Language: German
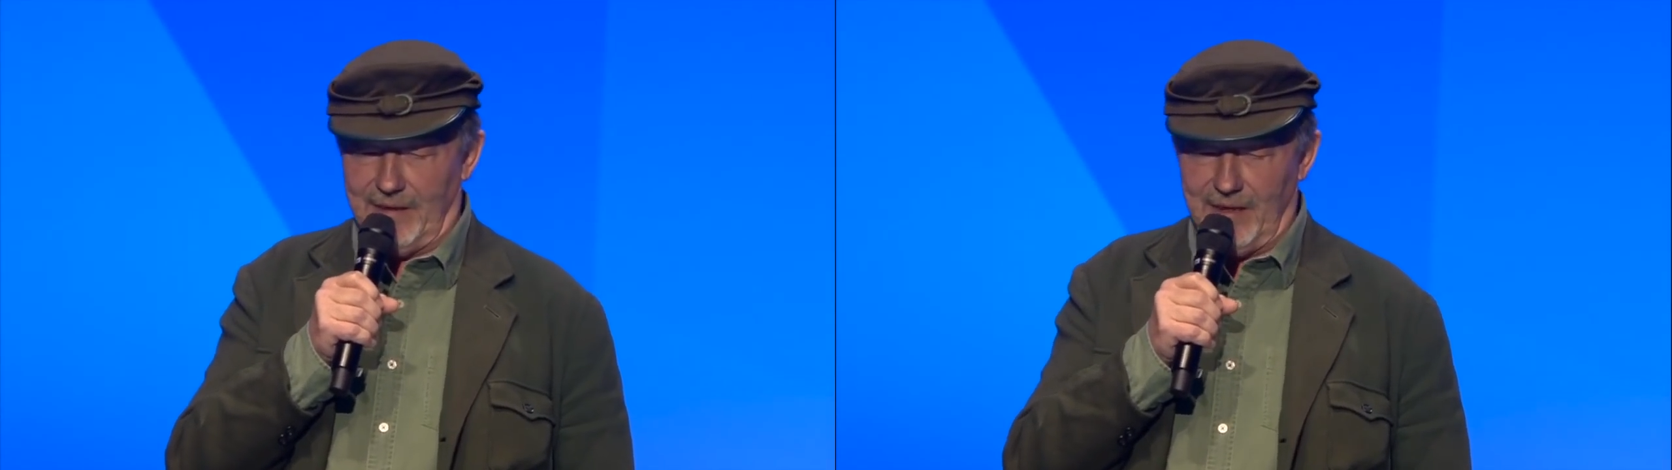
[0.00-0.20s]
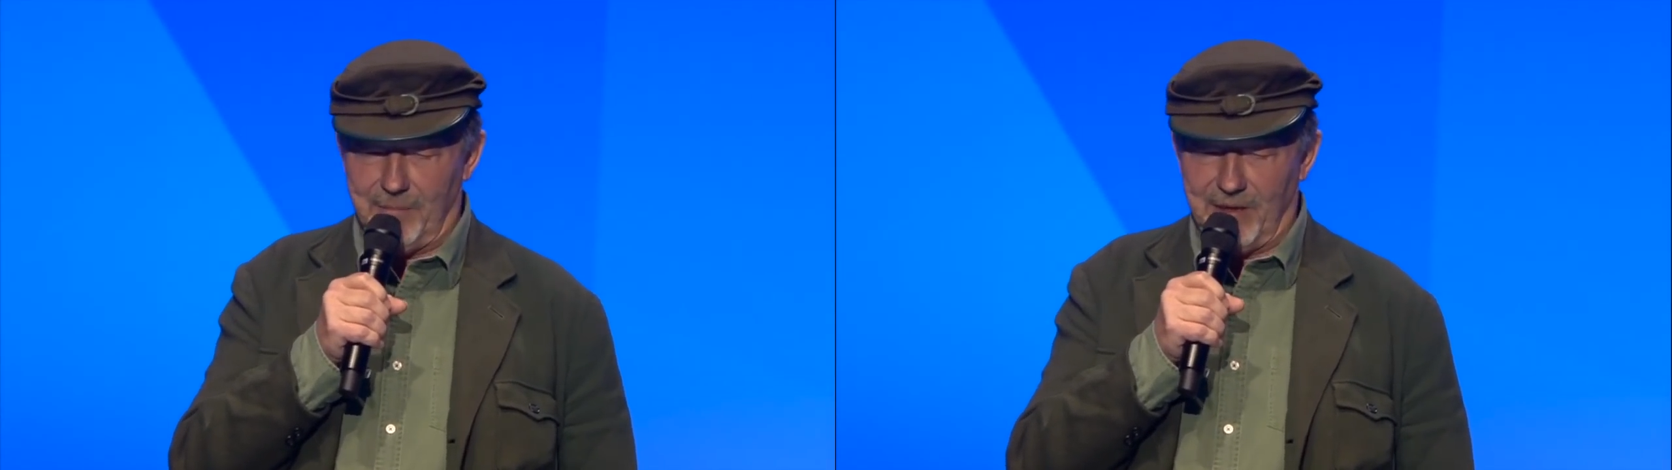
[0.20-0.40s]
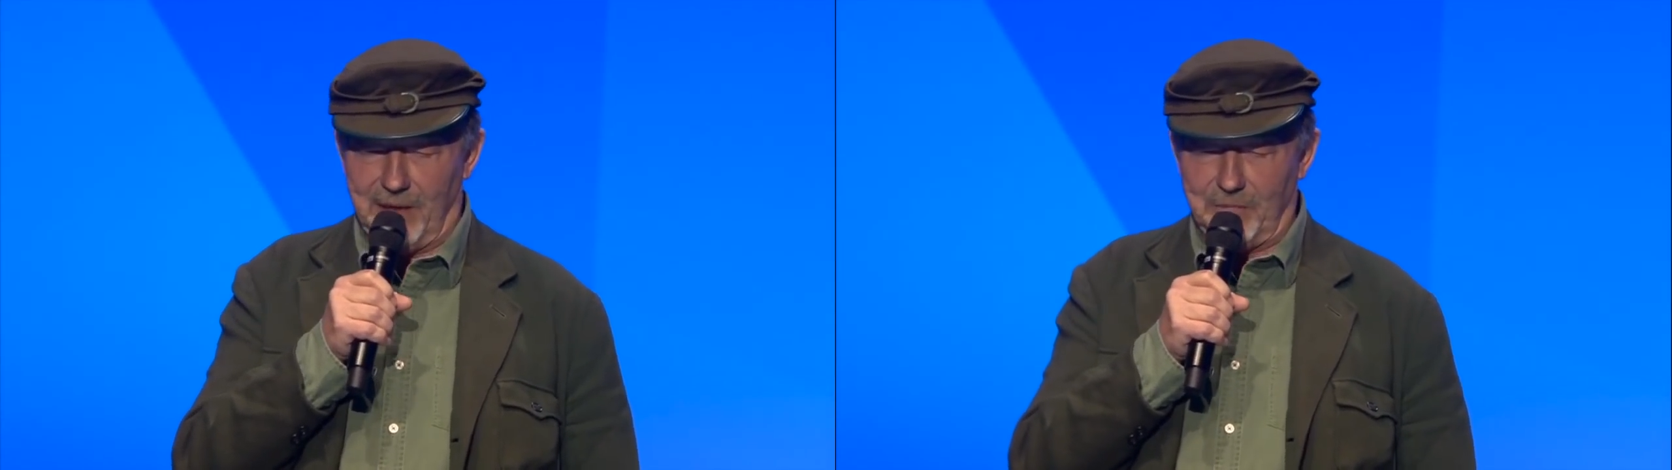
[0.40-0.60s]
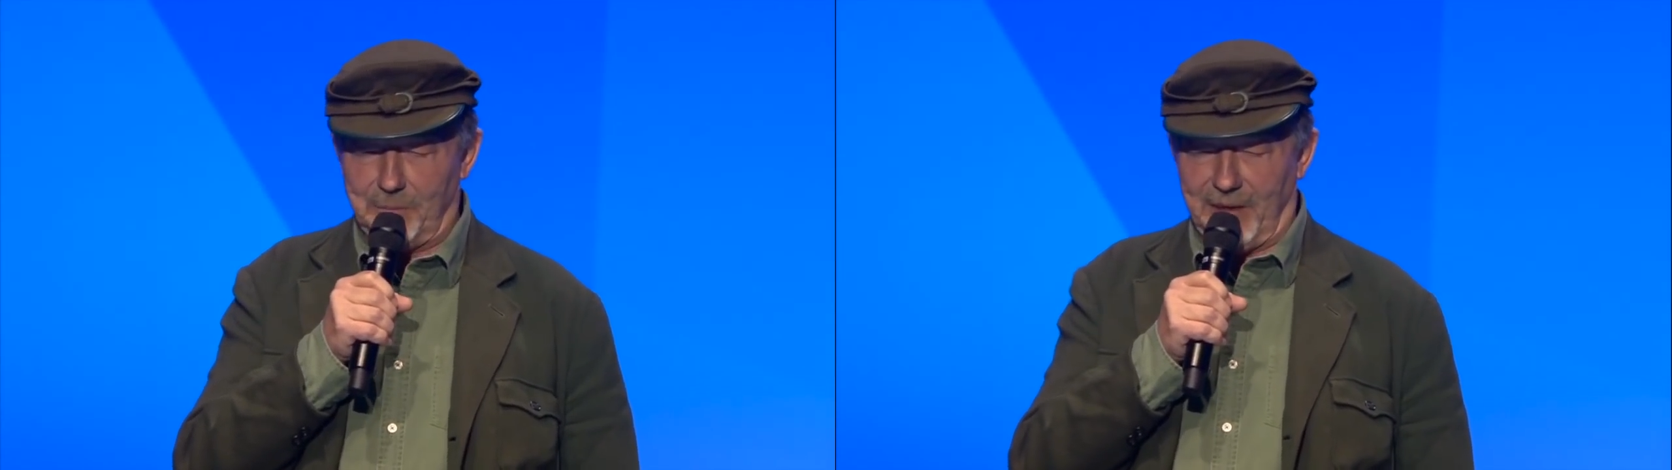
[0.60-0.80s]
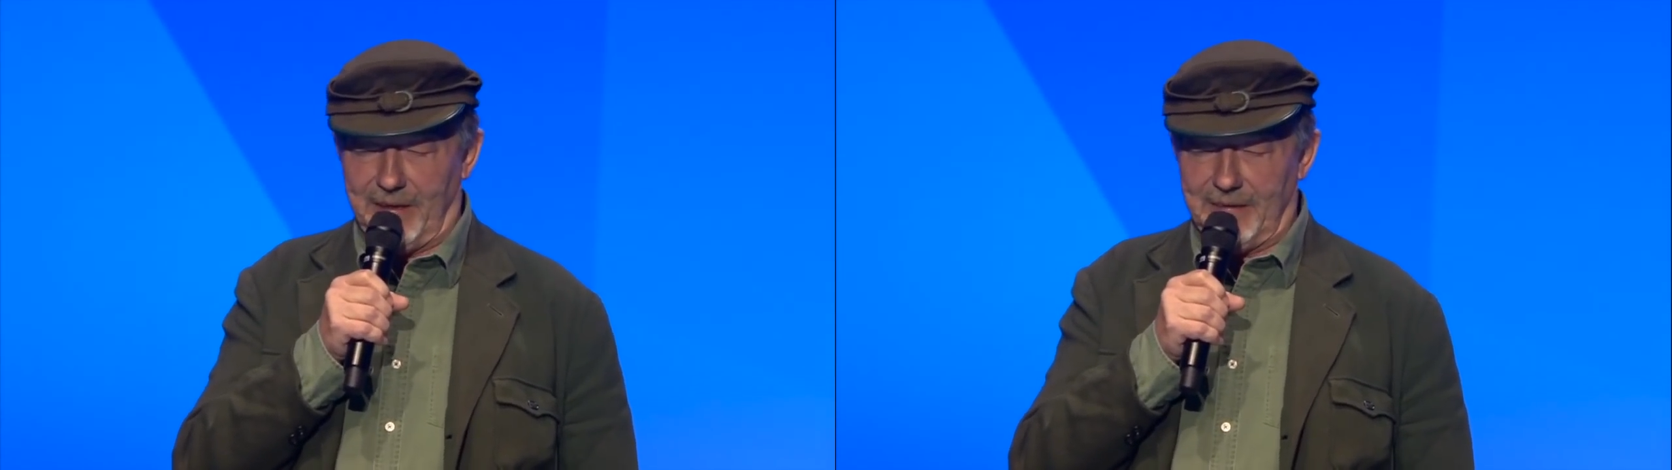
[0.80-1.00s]
der nicht mit einem
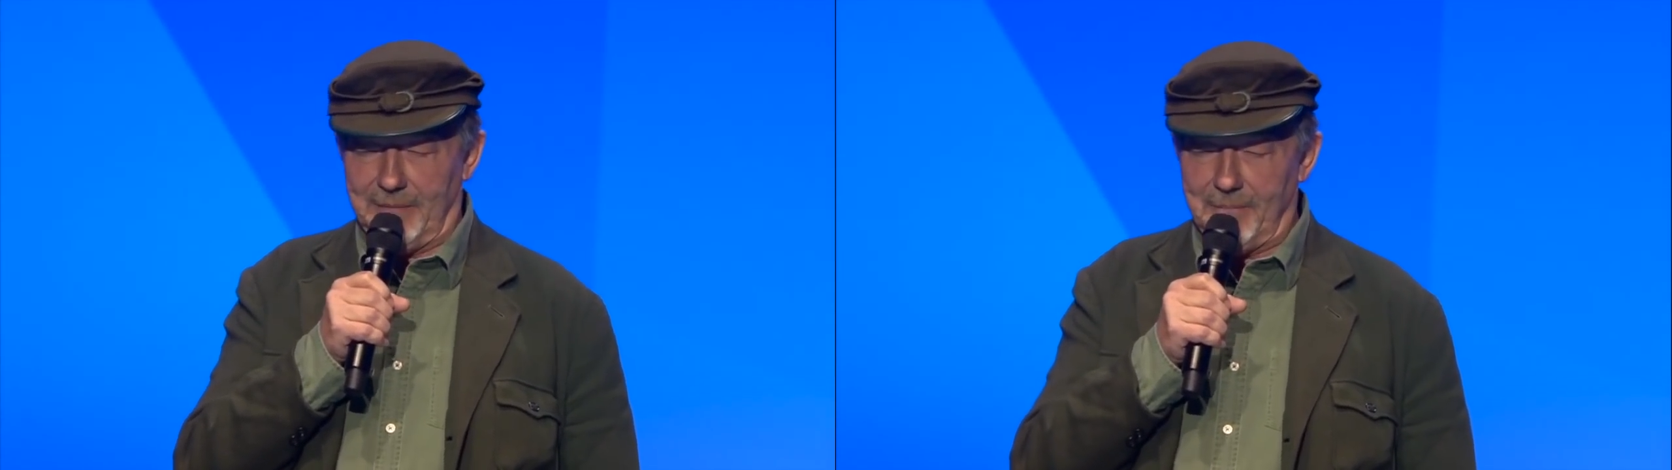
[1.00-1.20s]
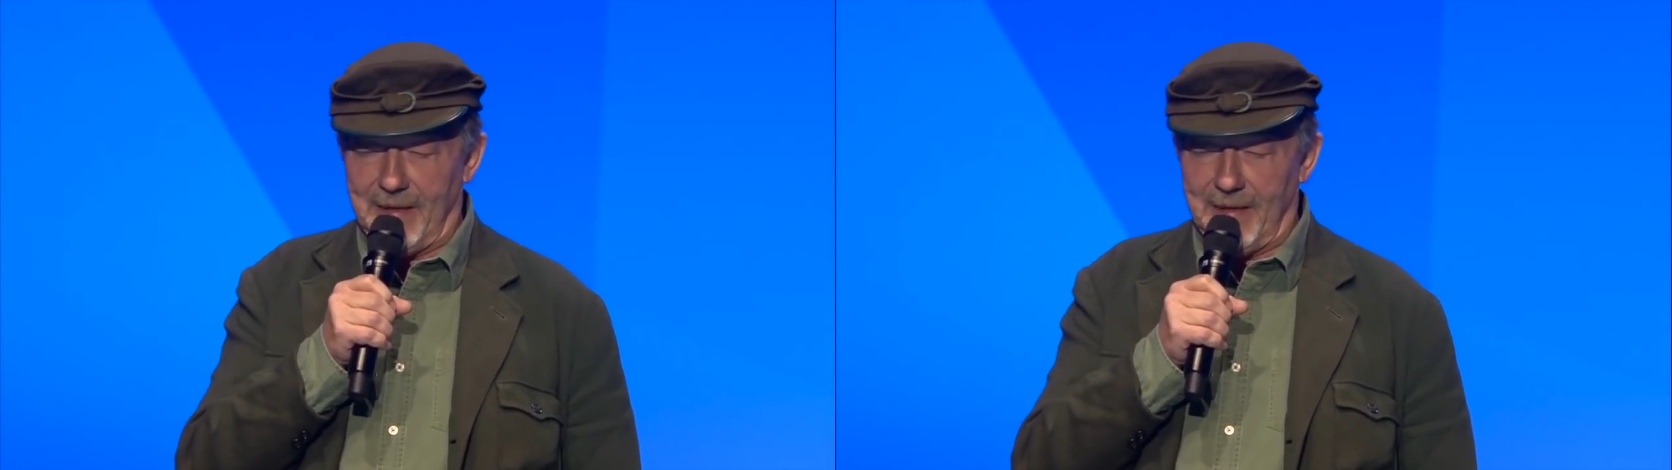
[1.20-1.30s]
spricht.